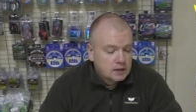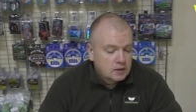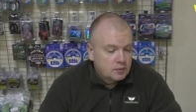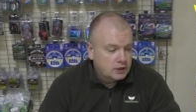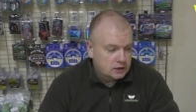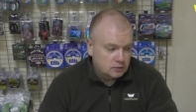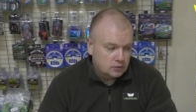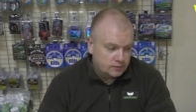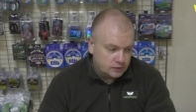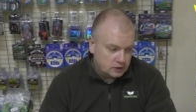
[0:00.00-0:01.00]

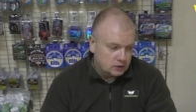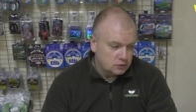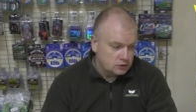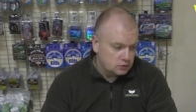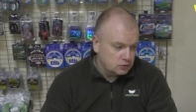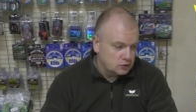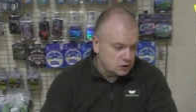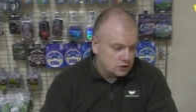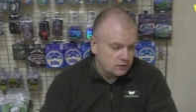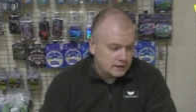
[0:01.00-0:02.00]
Поэтому э,
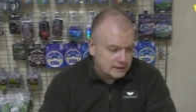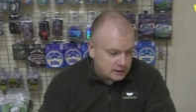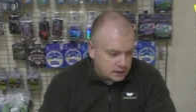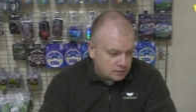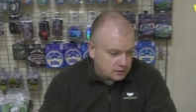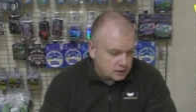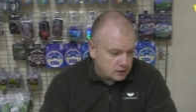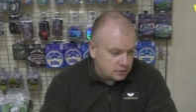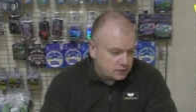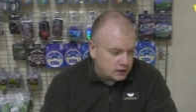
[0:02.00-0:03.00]
удочки востребованные,
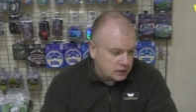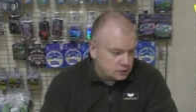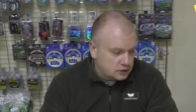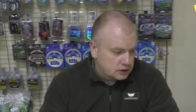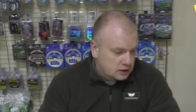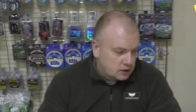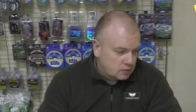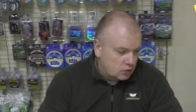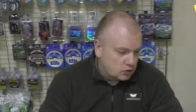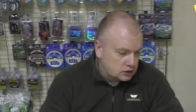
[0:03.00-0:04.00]
повторюсь,
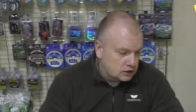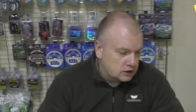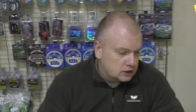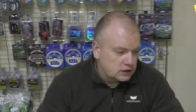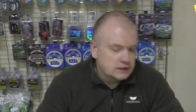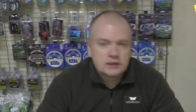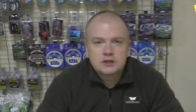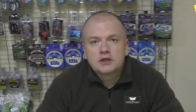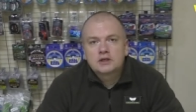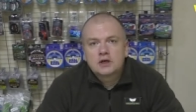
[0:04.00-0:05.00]
можно даже
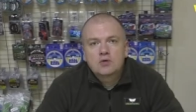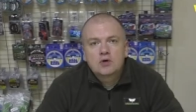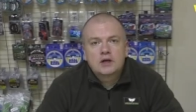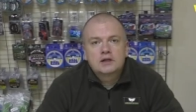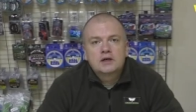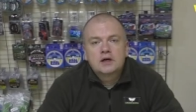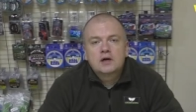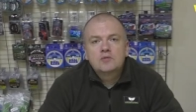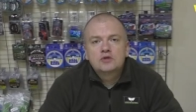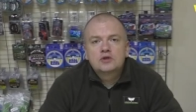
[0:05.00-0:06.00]
оснащать аккуратно
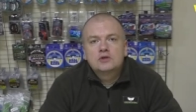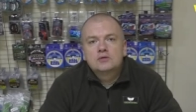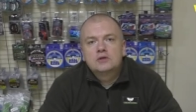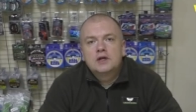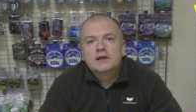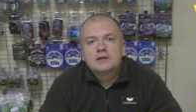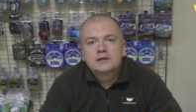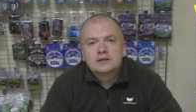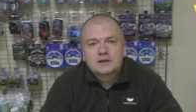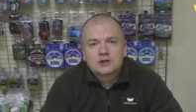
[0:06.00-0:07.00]
кормушкой, ну, для,
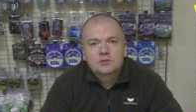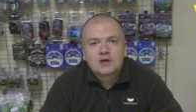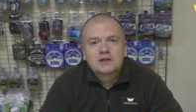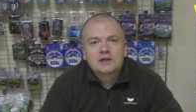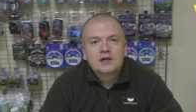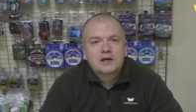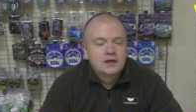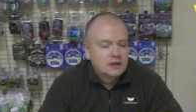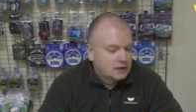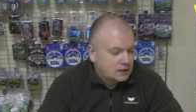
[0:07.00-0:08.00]
скажем так, для
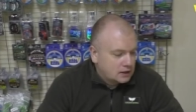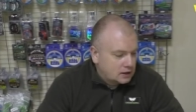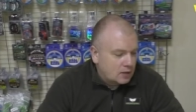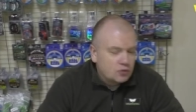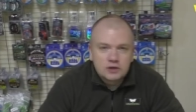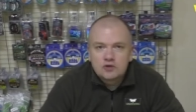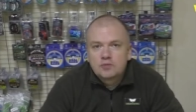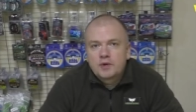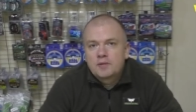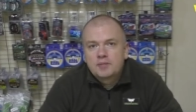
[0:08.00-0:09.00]
кому это
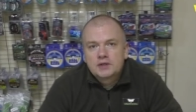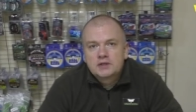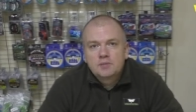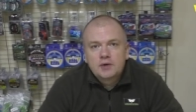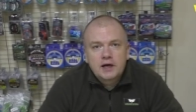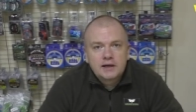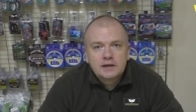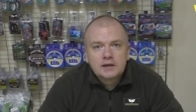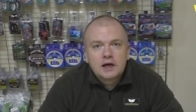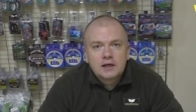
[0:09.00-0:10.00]
вот прям
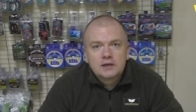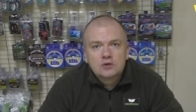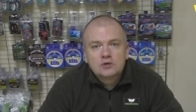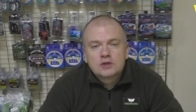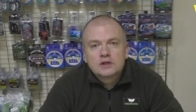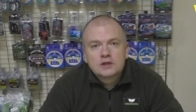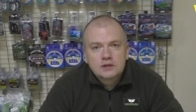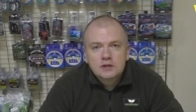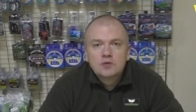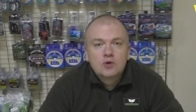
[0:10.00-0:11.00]
принципиально надо, но ну, таких
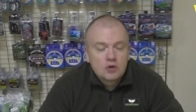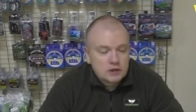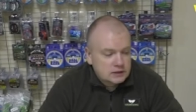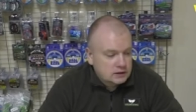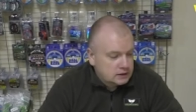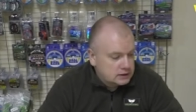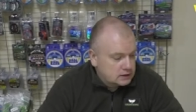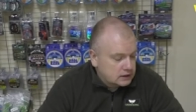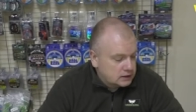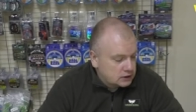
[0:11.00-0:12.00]
немного,
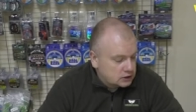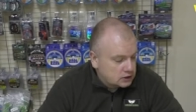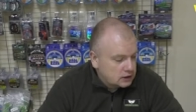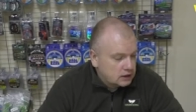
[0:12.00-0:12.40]
согласитесь, конечно.